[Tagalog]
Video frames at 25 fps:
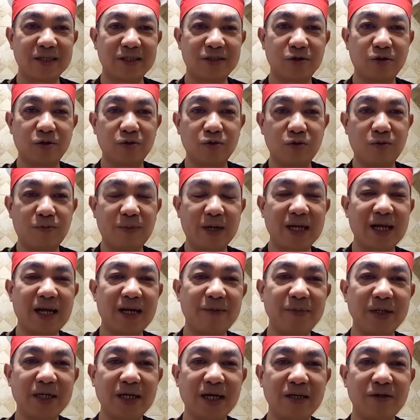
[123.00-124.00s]
So, kung
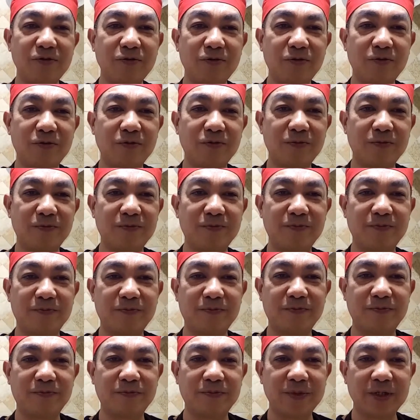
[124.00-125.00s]
marami kayong
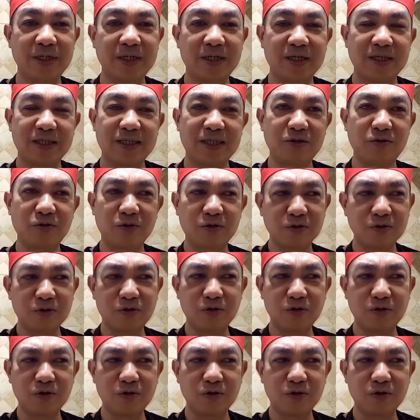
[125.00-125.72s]
Siguro